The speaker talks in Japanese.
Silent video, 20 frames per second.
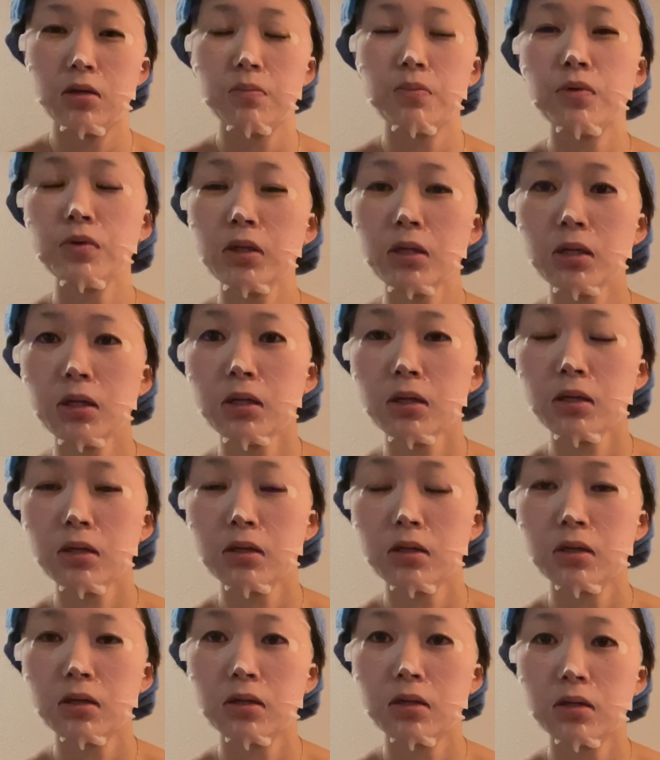ボディ
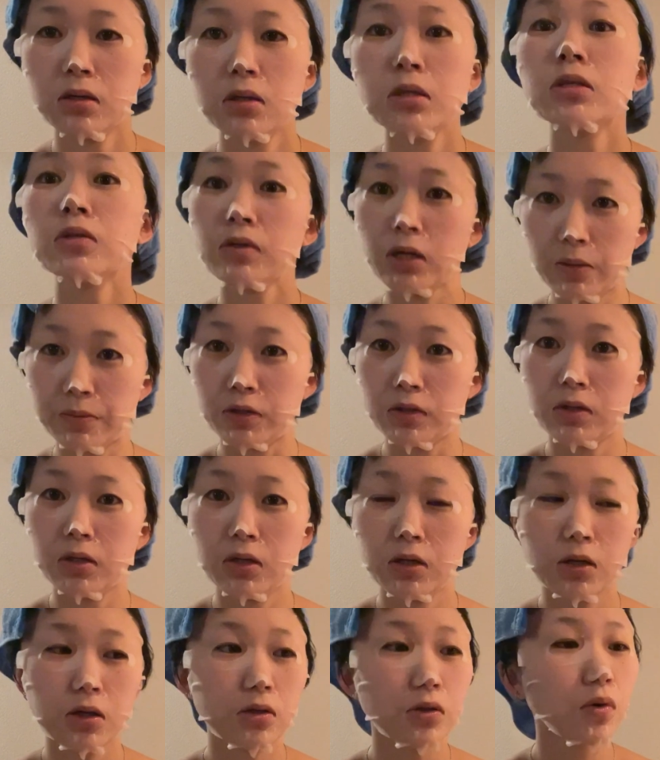スクラブ
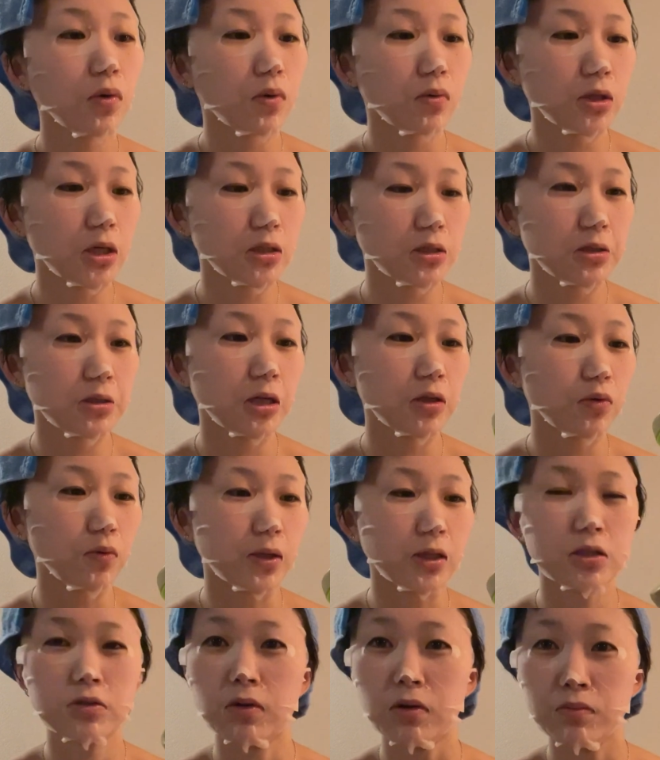と同じだと
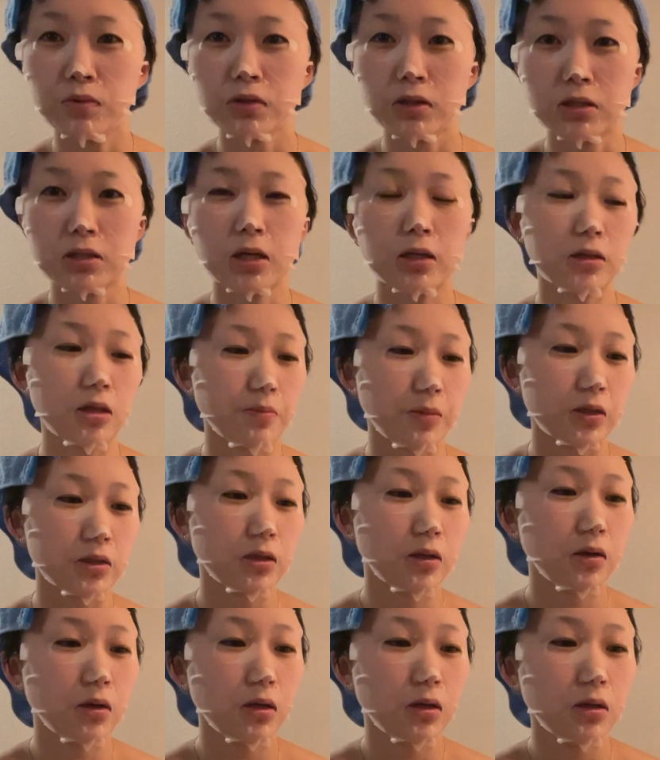私は思って使ってま
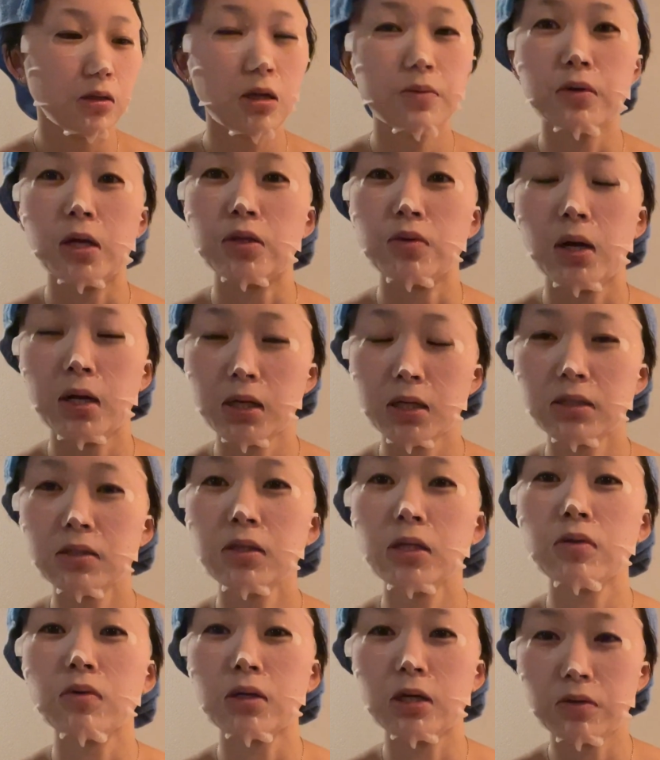す。多分あの、赤す
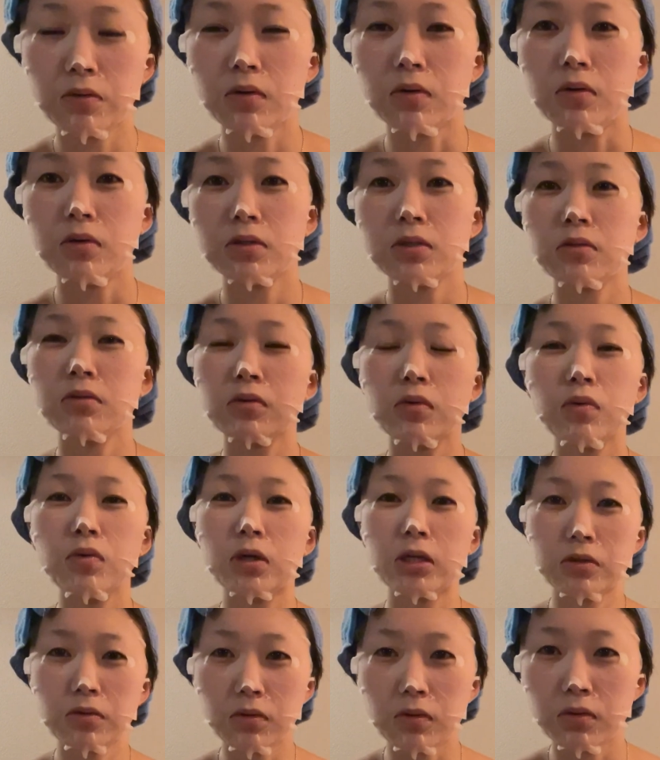りとかをする効
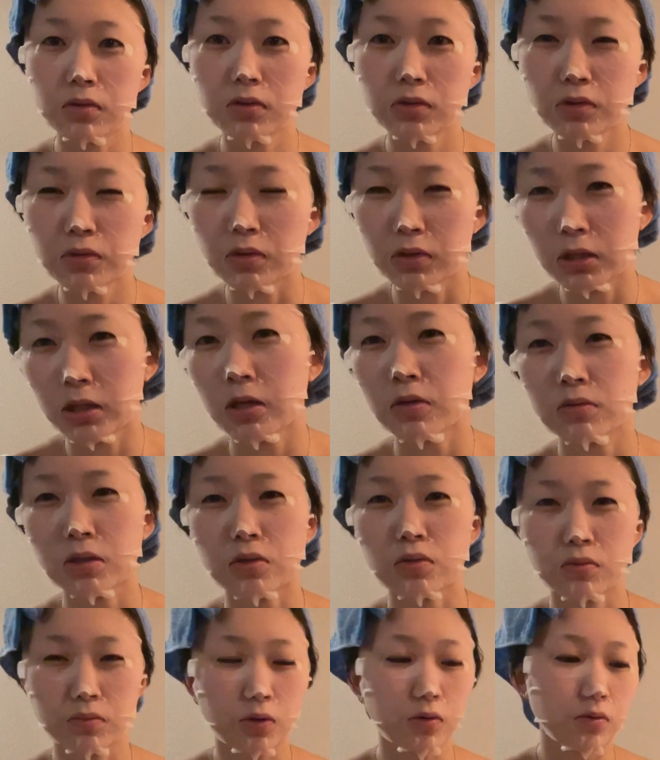果とちょっと似てるんだ
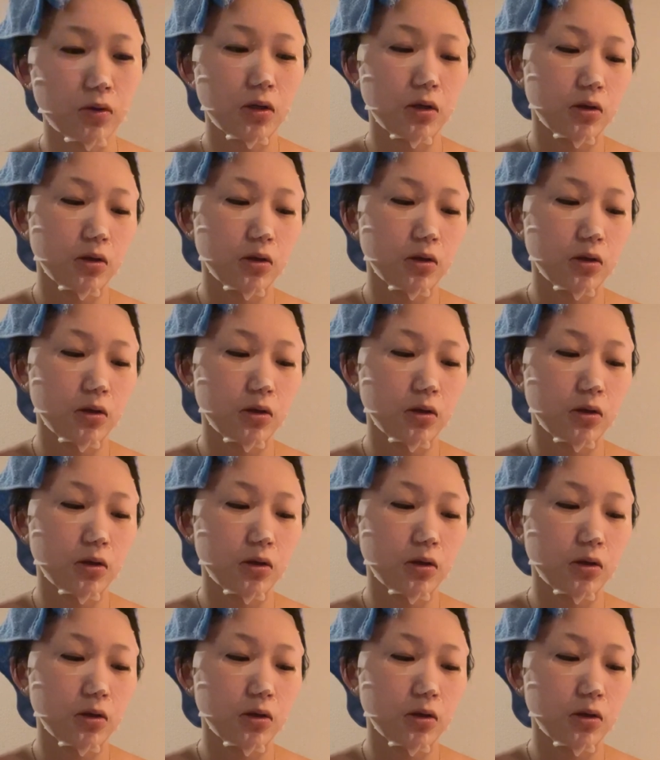と思う。